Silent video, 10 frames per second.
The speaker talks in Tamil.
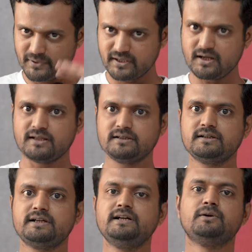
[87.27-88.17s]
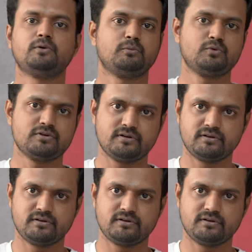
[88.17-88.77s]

பிறகு அதுக்கு கீழே இன்னொரு மூணு